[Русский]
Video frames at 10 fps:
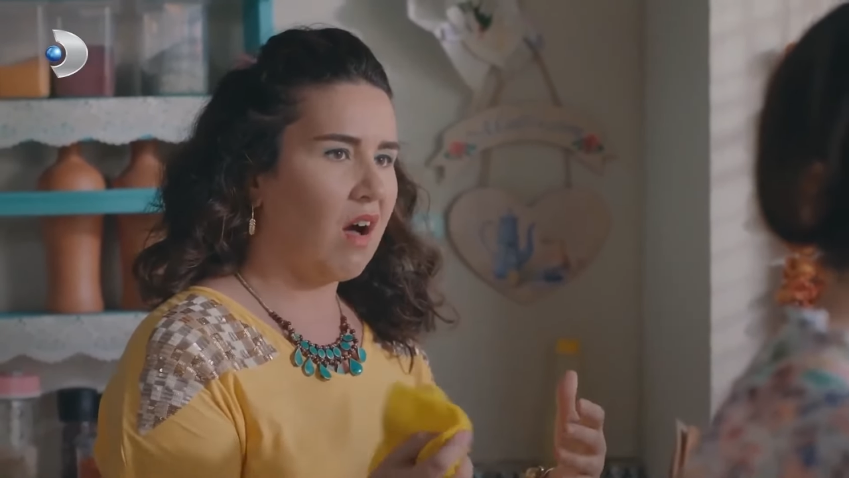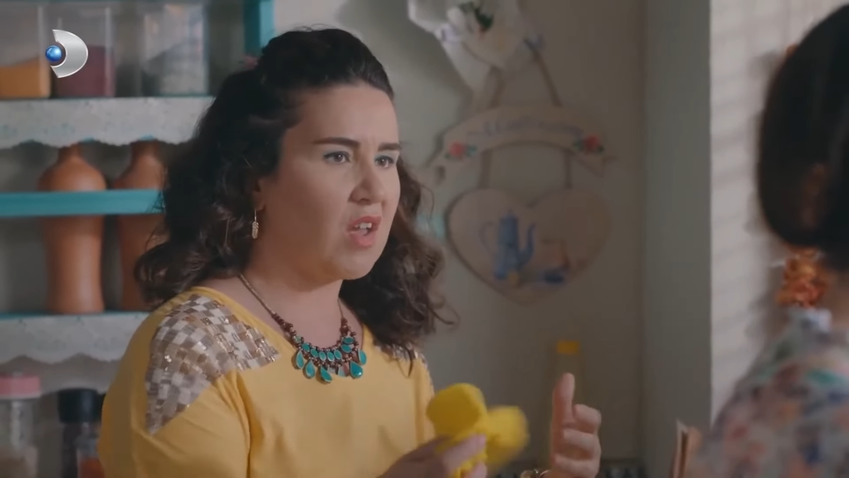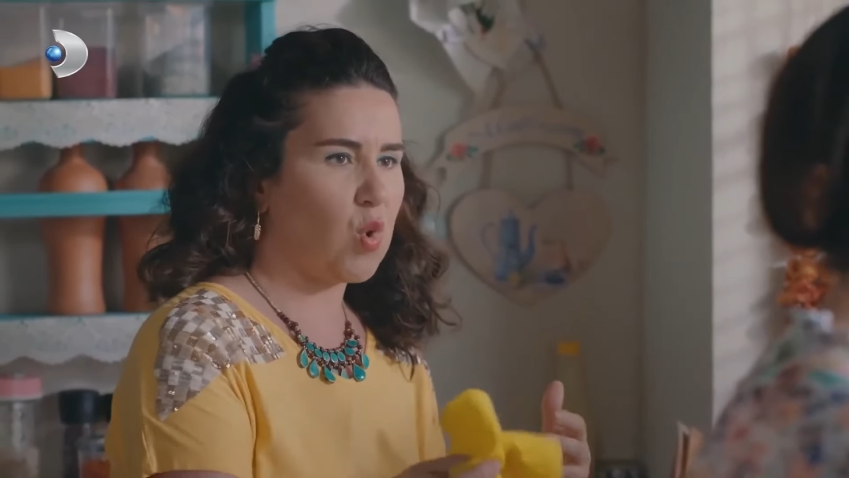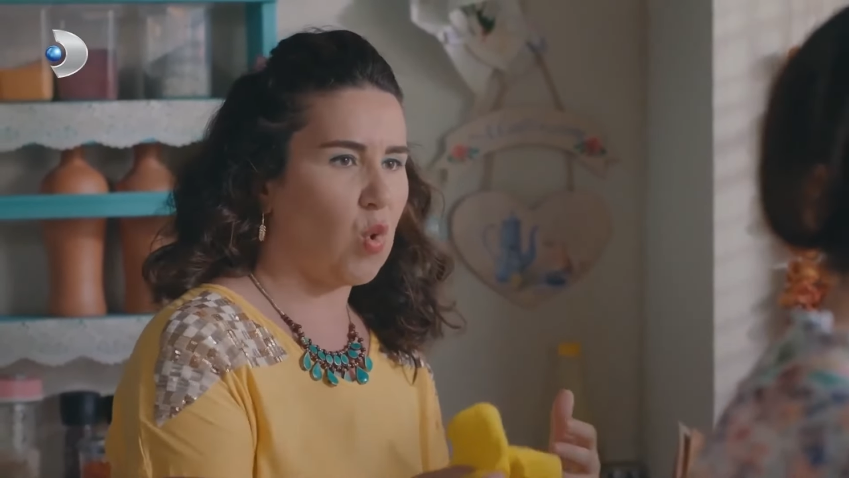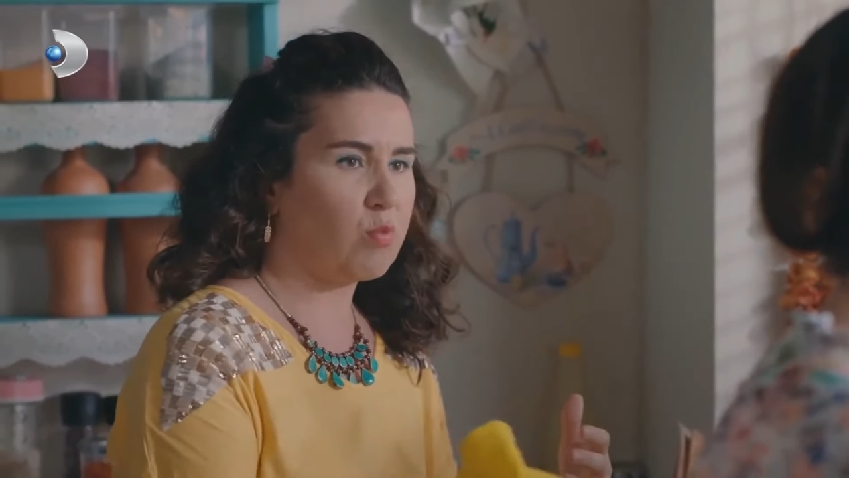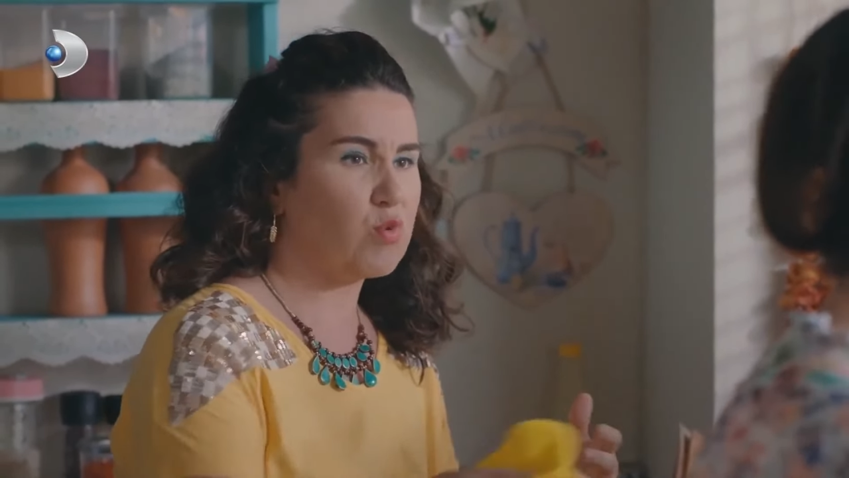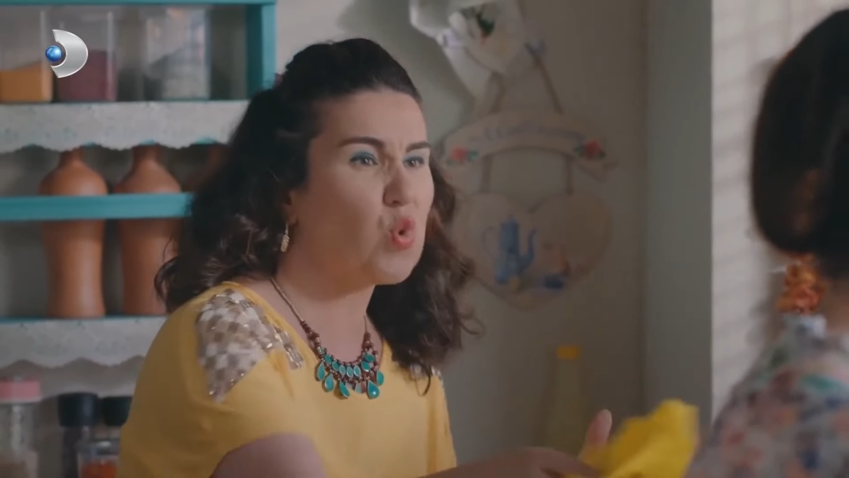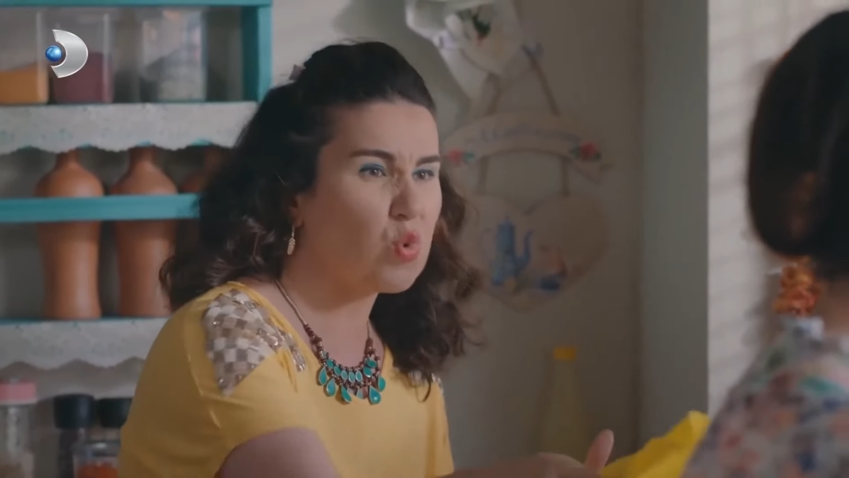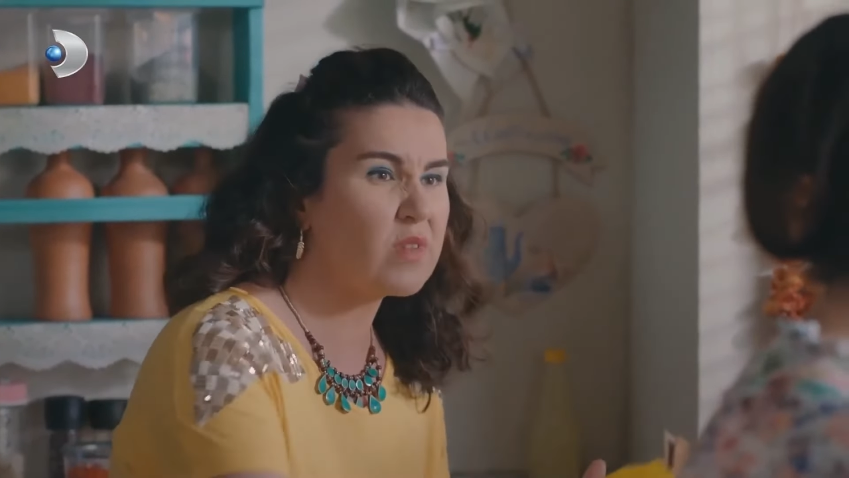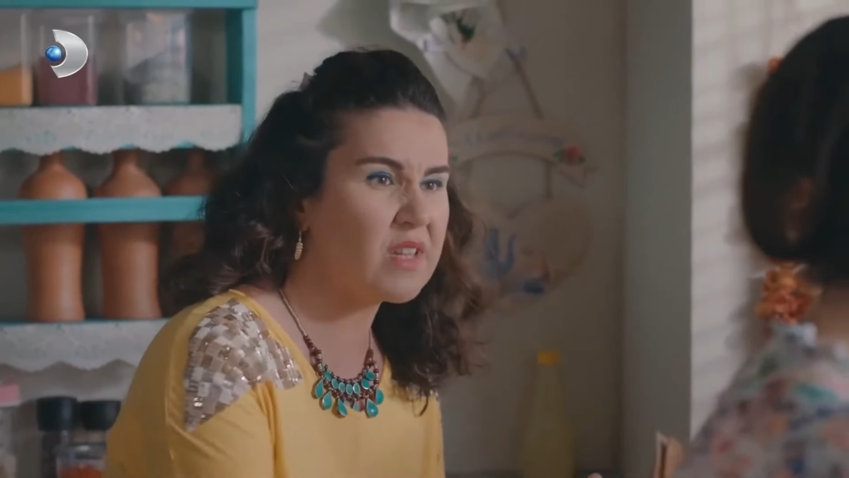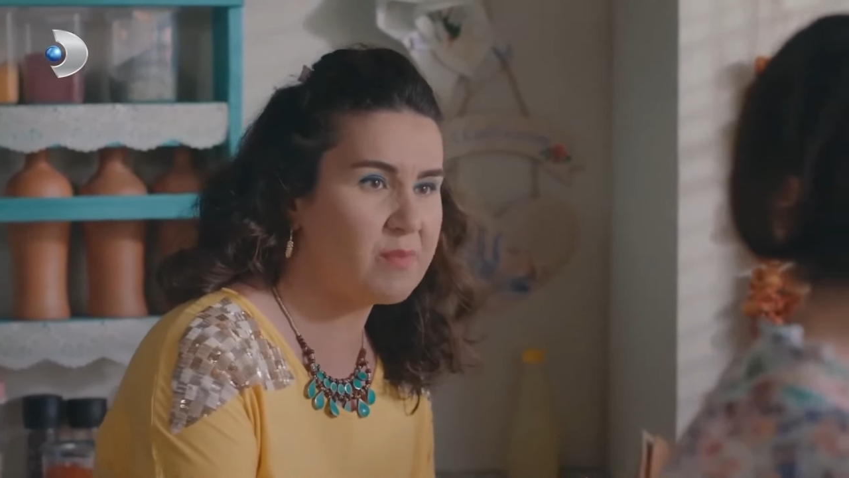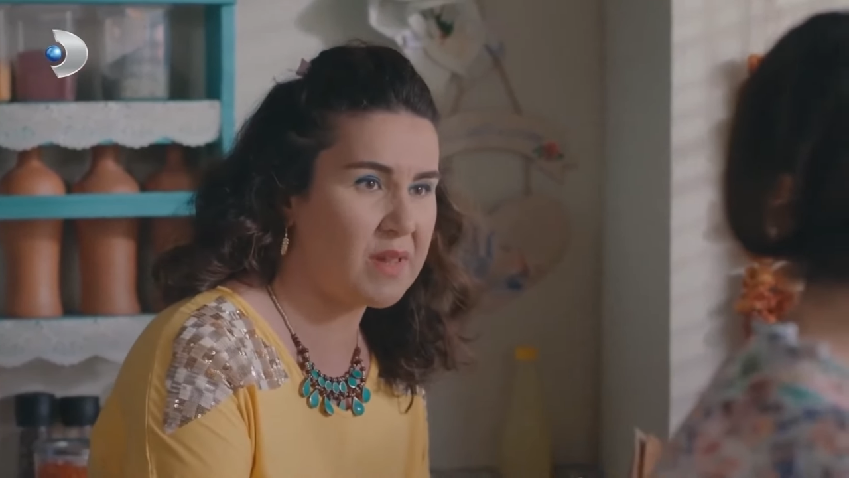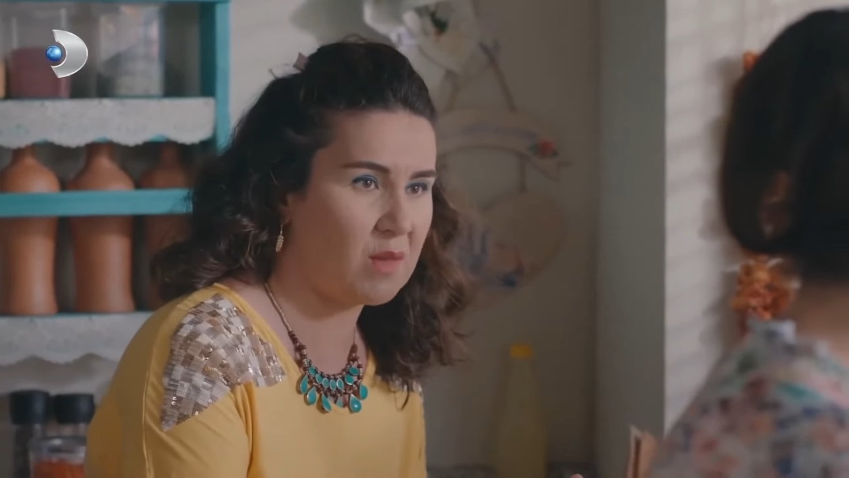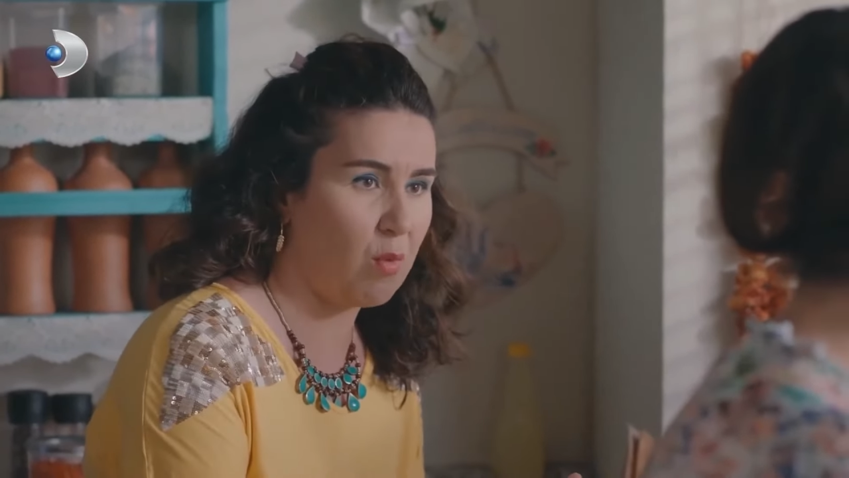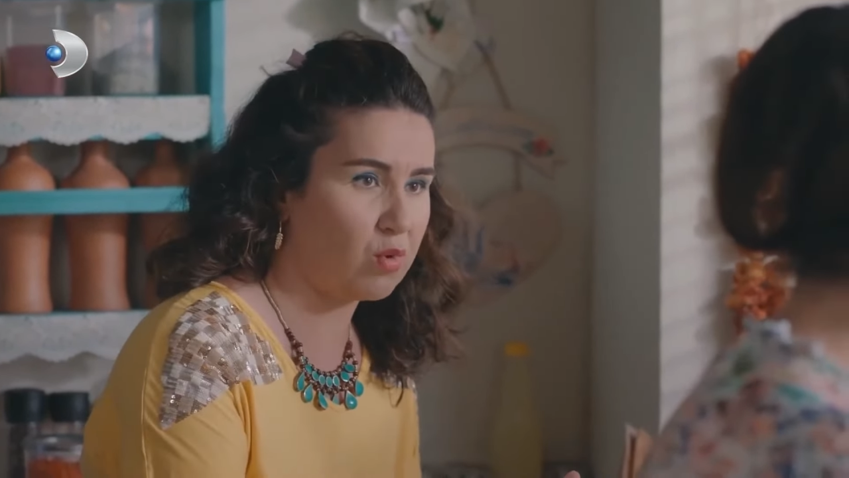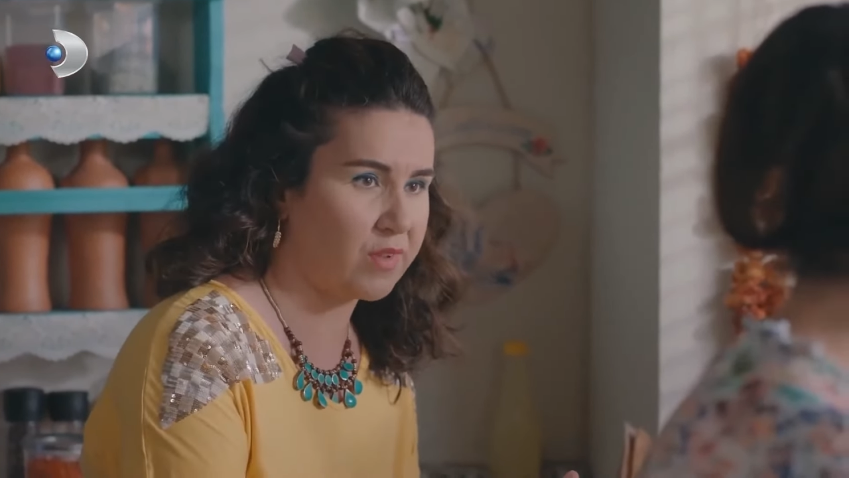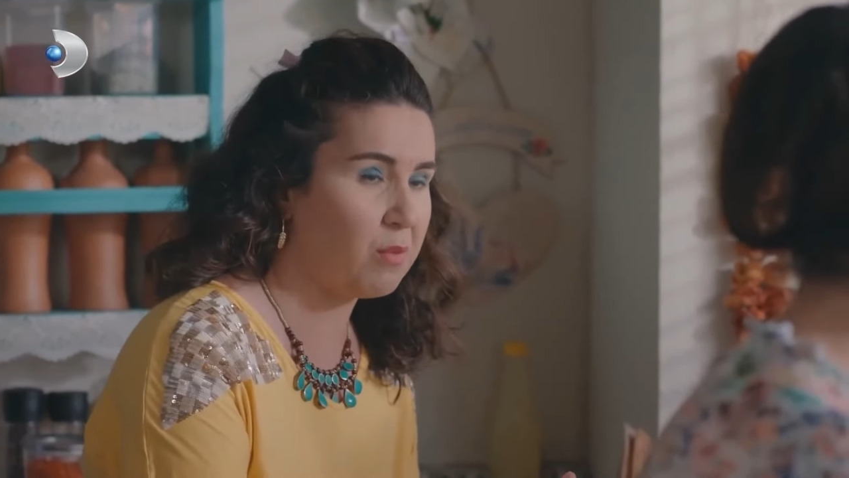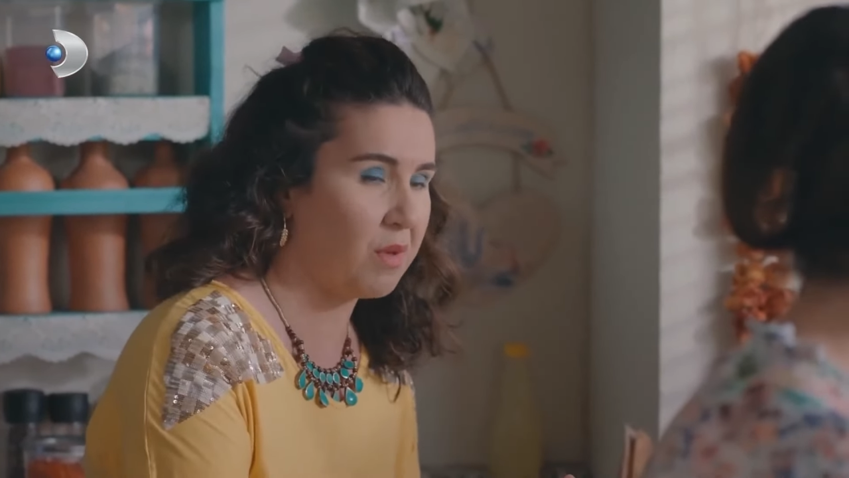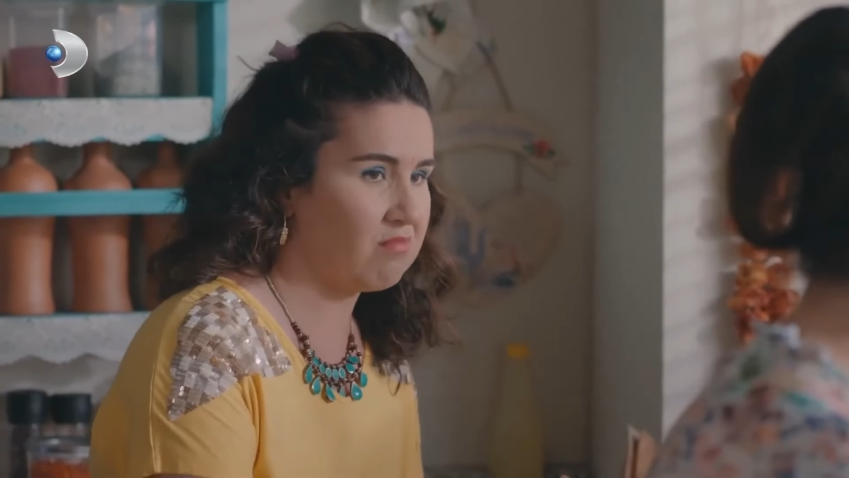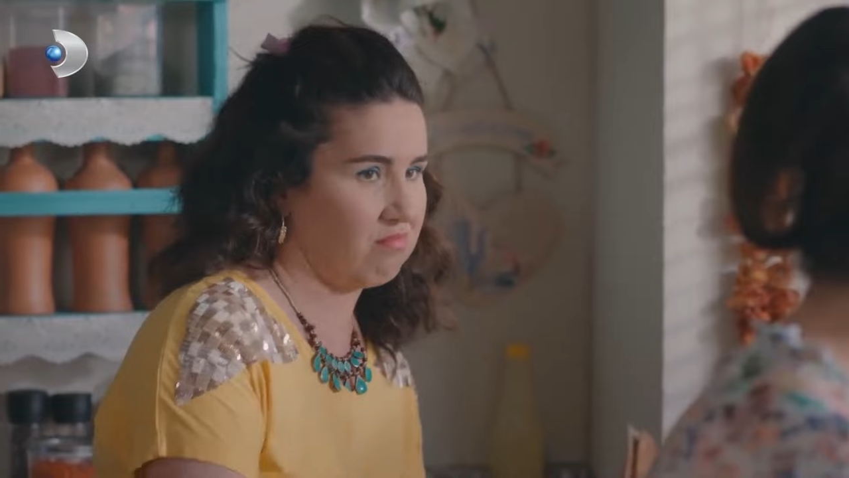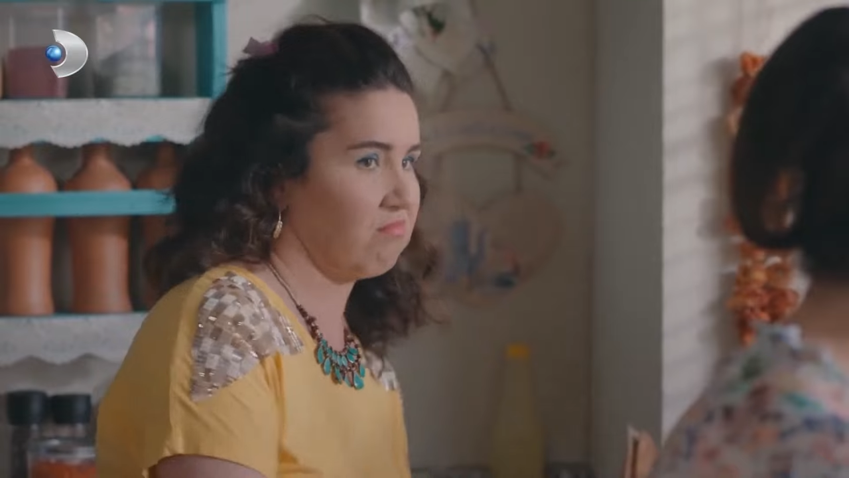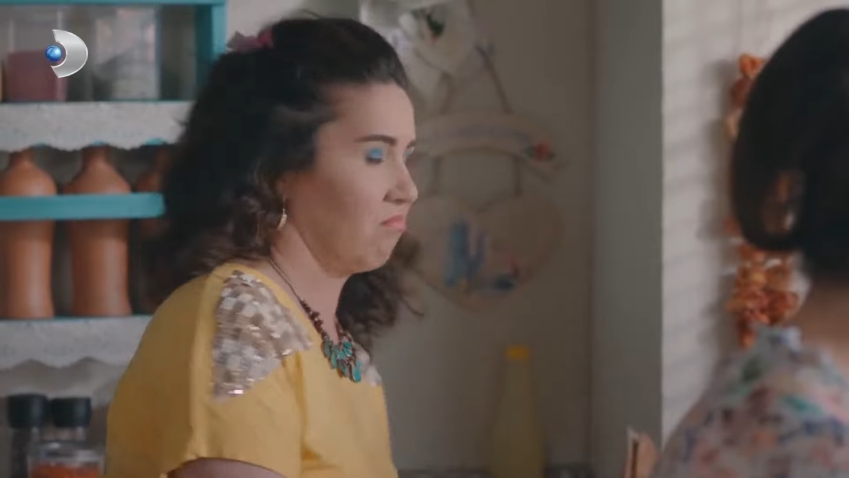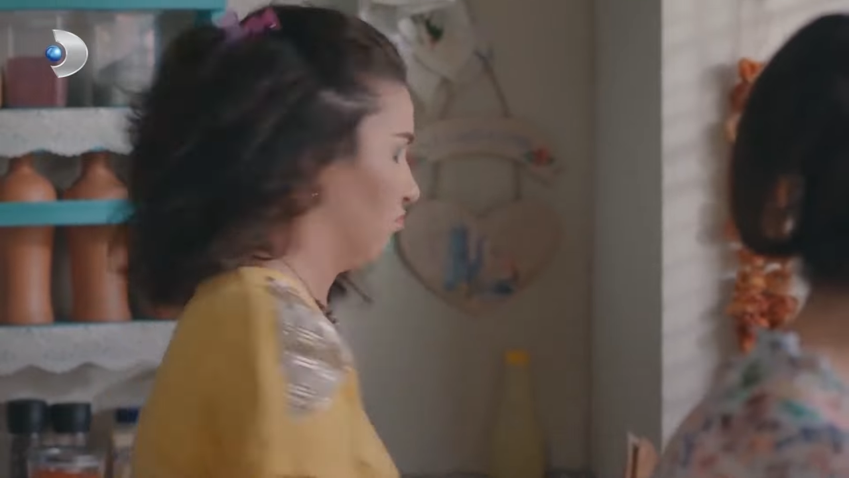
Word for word: Ты поэтому такая грустная, да?